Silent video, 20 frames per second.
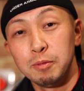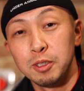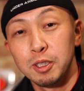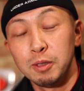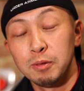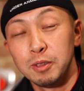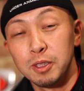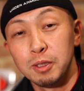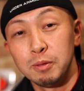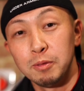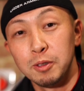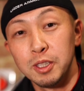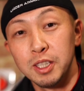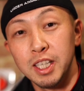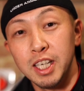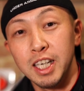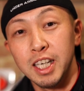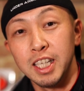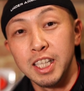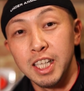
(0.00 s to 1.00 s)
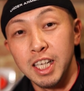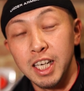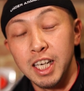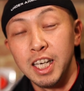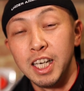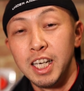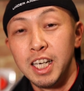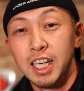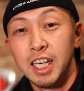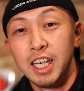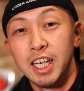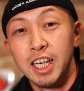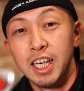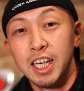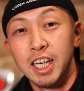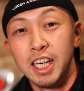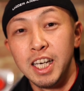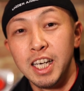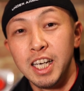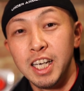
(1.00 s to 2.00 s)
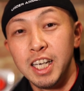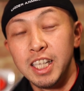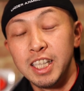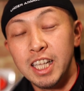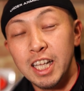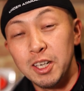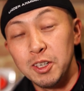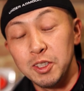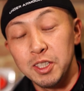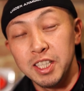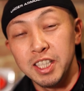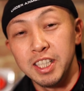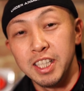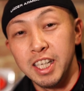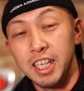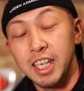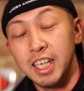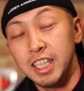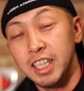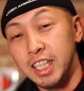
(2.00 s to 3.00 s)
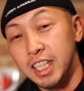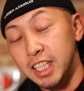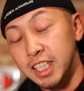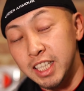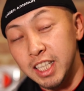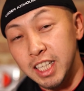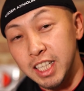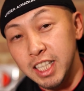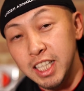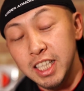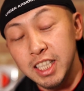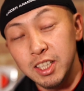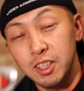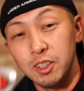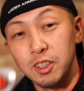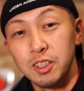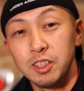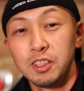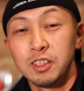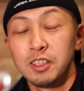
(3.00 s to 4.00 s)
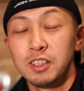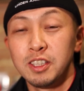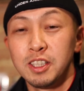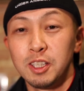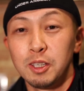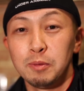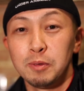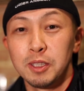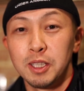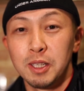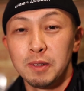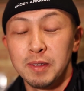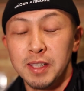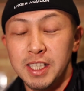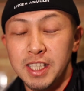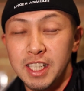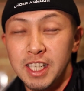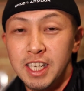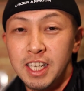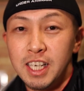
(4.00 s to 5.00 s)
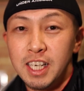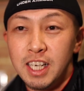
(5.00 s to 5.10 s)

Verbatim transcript: もっともっと盛り上げて、えー、楽しんでやっていきたいなというふうに思ってます